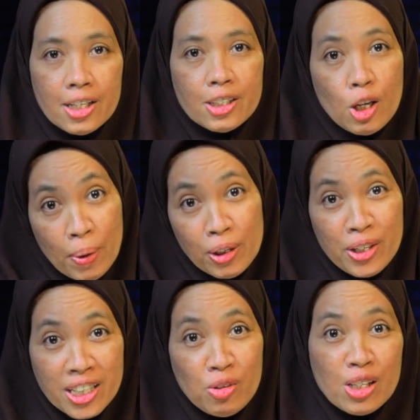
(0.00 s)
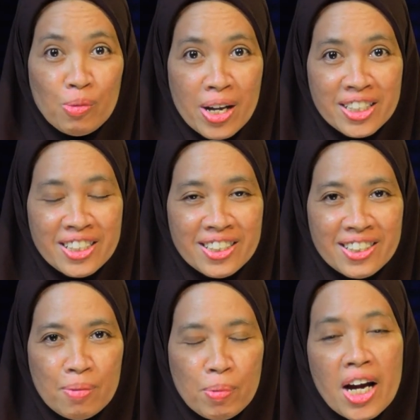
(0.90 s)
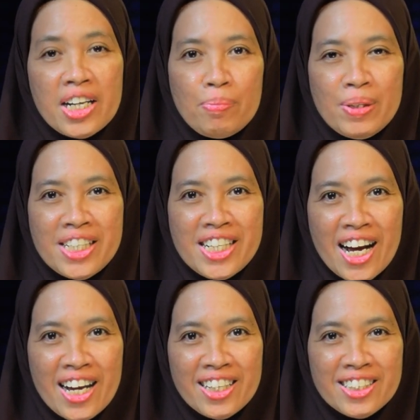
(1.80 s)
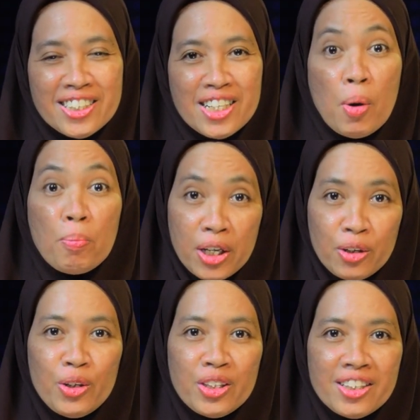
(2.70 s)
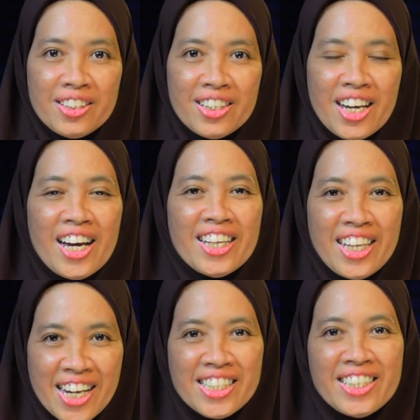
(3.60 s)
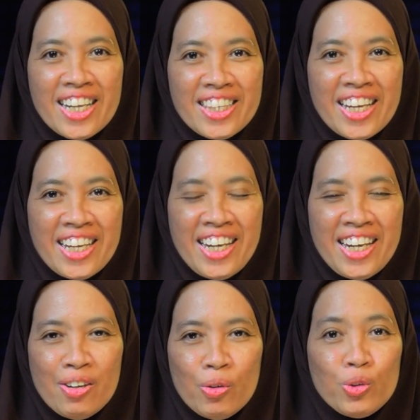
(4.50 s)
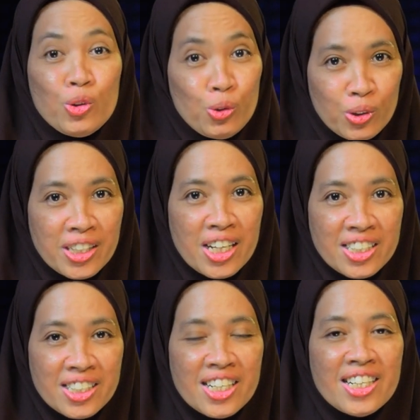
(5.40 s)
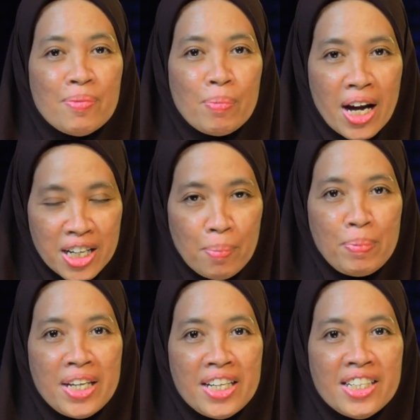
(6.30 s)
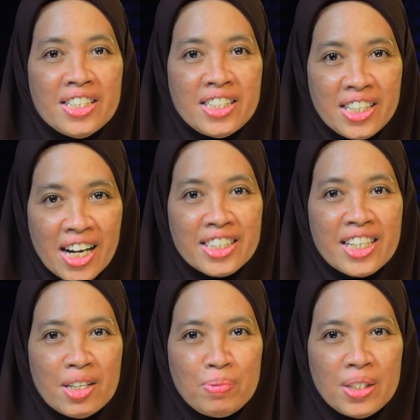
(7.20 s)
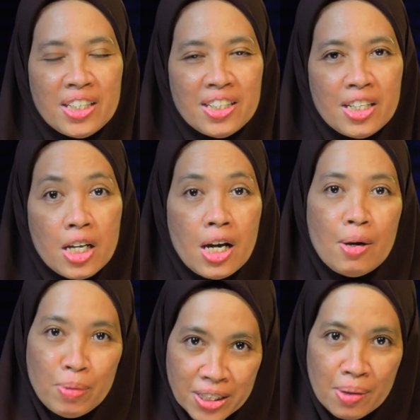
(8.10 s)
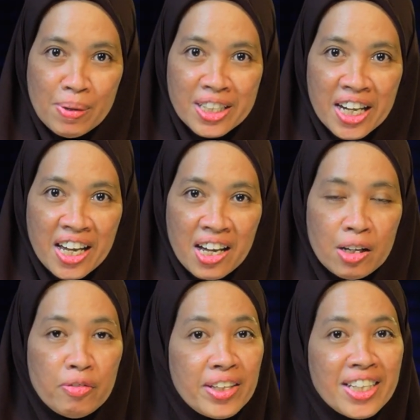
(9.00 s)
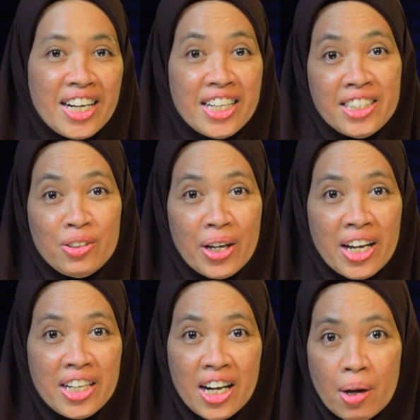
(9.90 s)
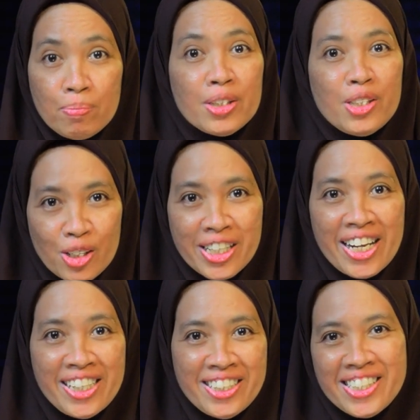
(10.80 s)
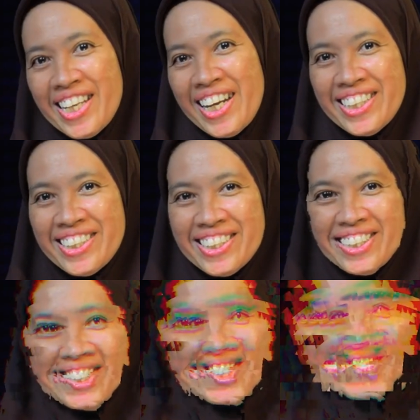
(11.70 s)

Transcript: Sobat UNES was-was menghadapi sidang. Berikut tiga strategi untuk sukses menghadapi sidang skripsi. Bersama saya, Fitra Desinuken dalam Dosen The Series.